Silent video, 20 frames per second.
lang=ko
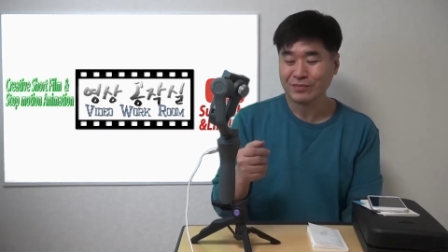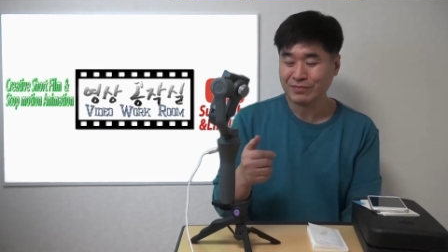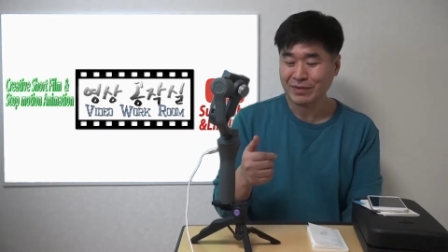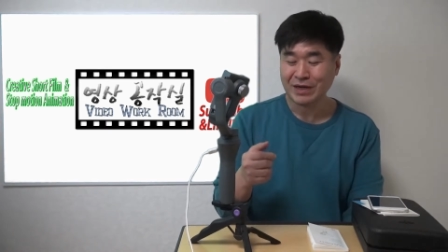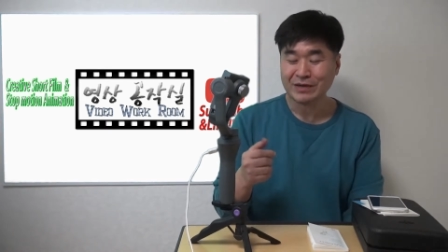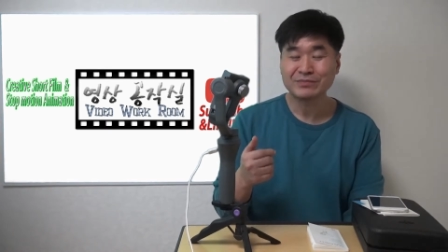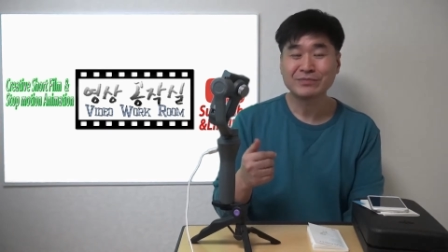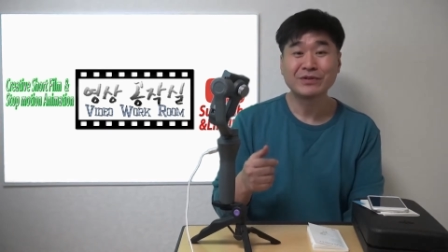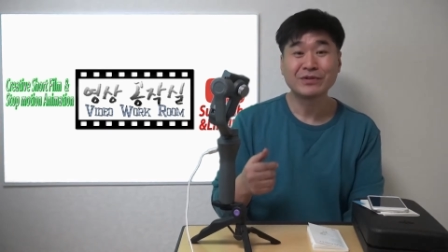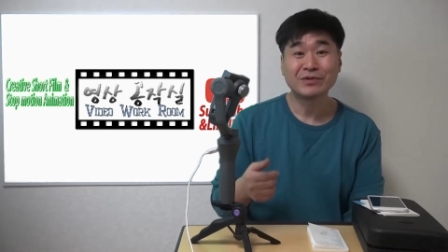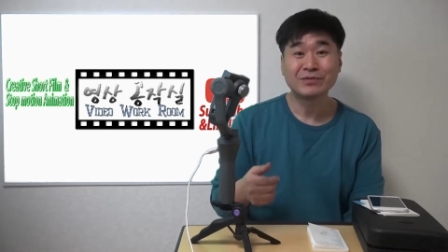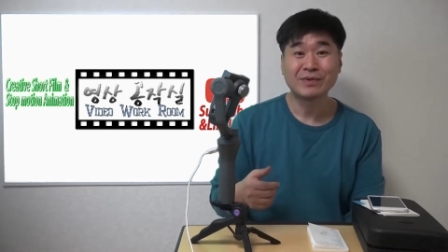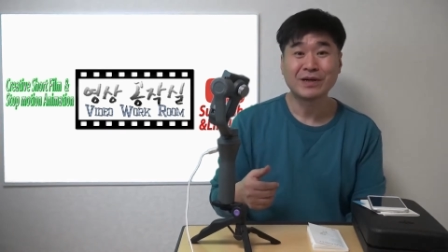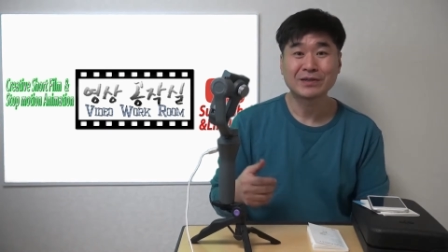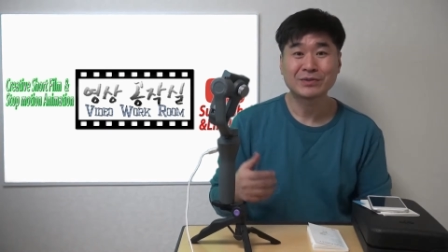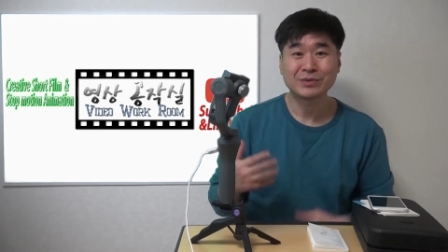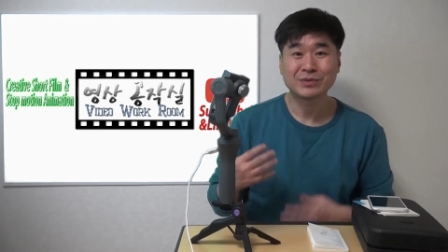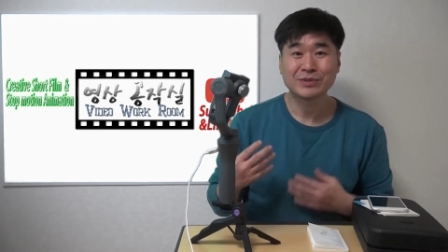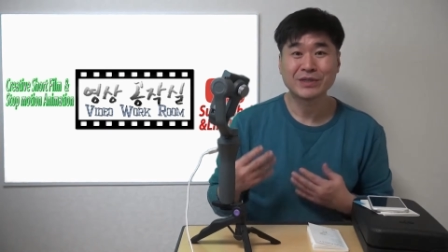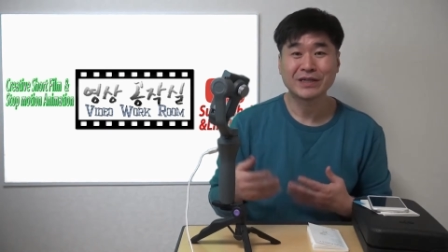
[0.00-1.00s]
마음대로 막
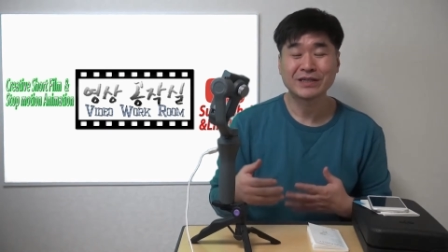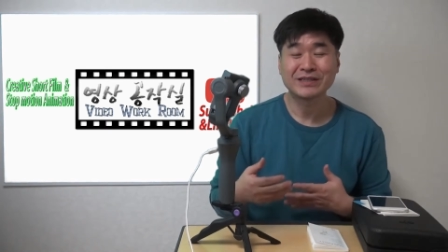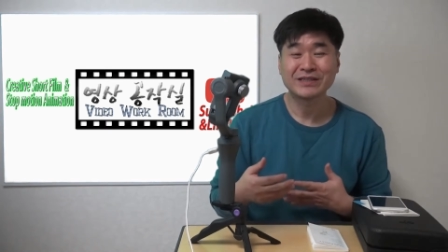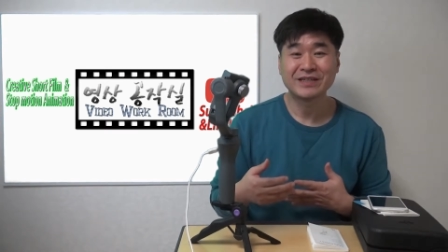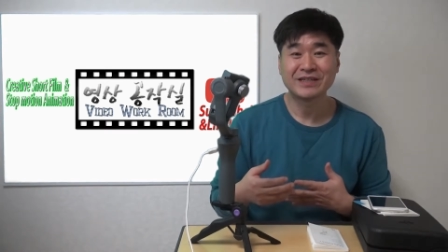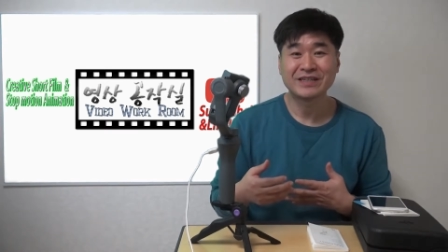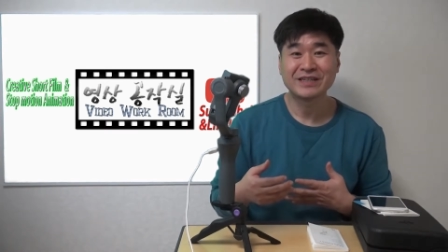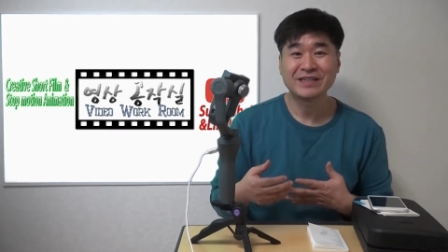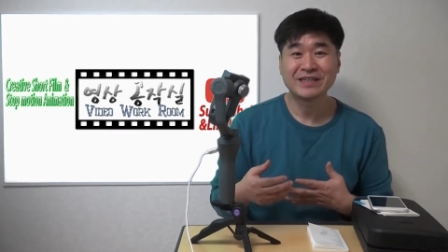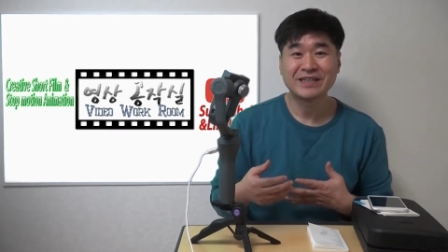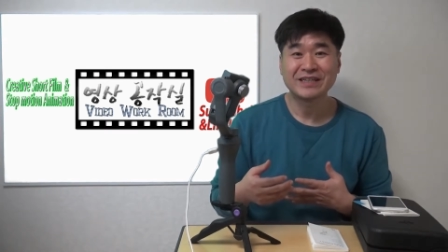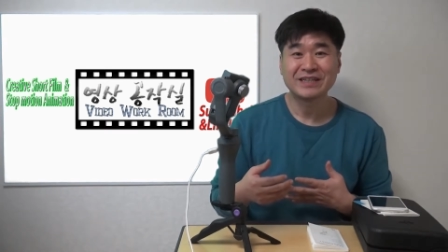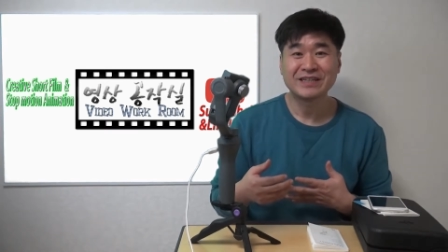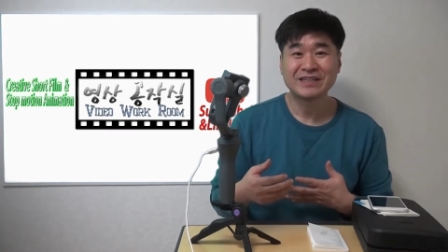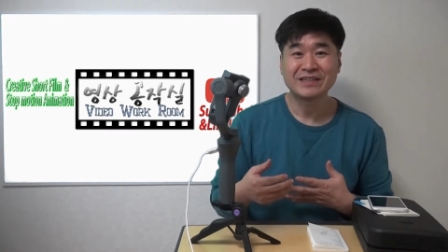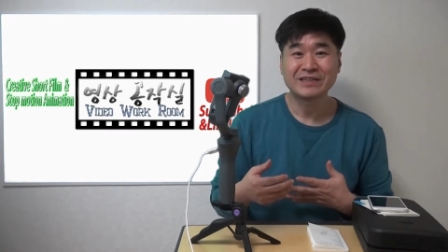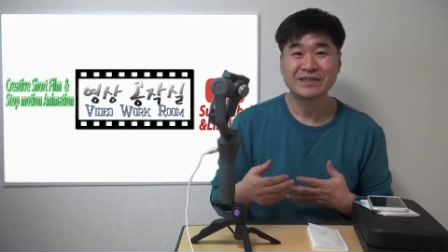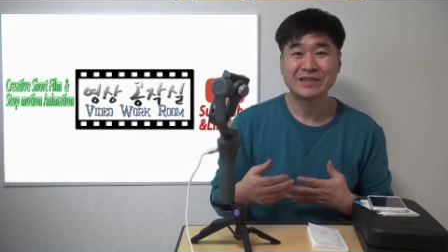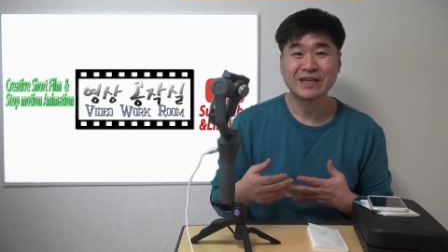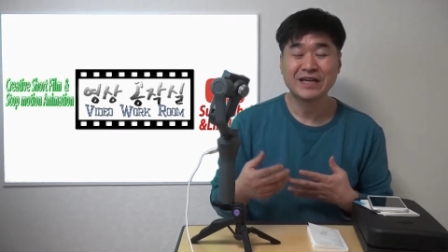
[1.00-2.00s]
조작을
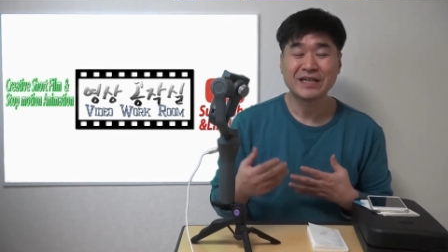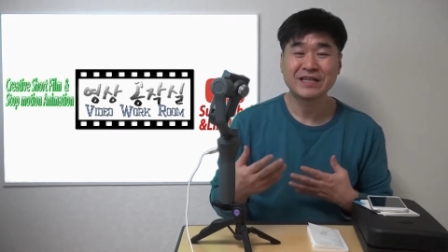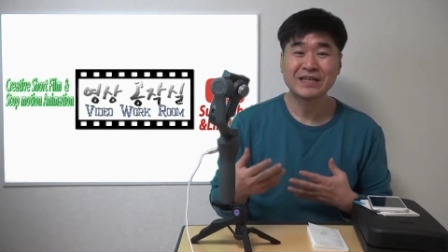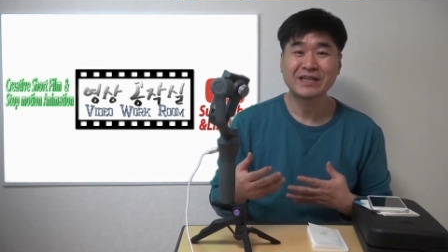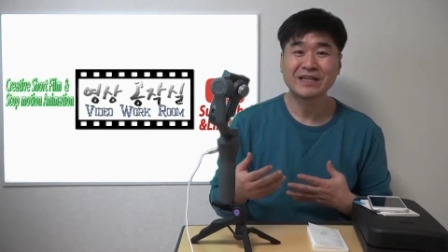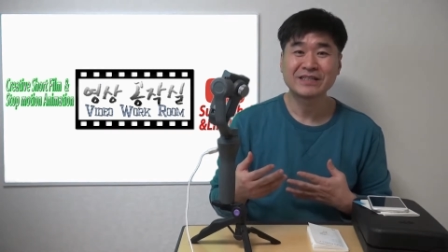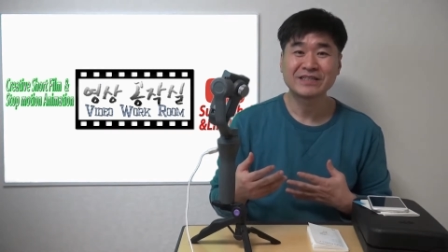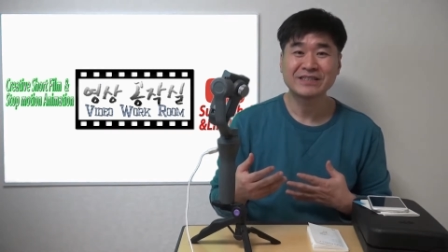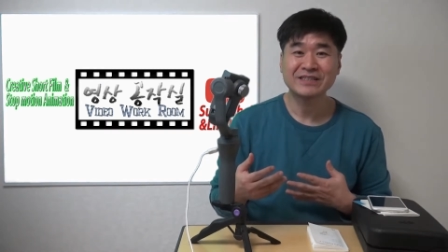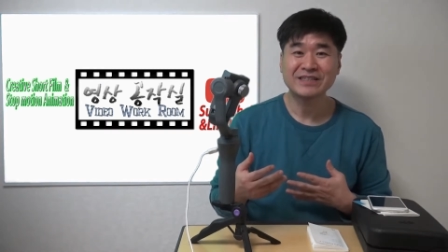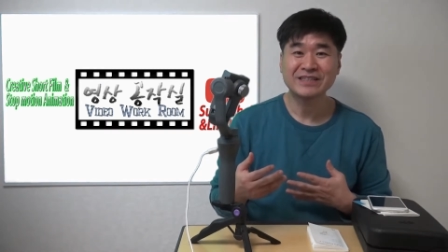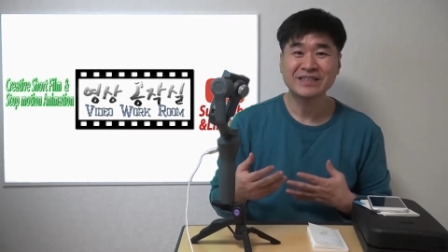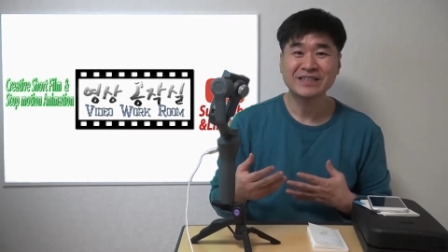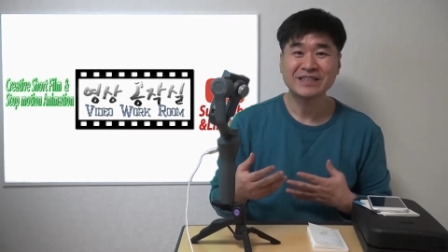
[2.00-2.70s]
어, 하니까는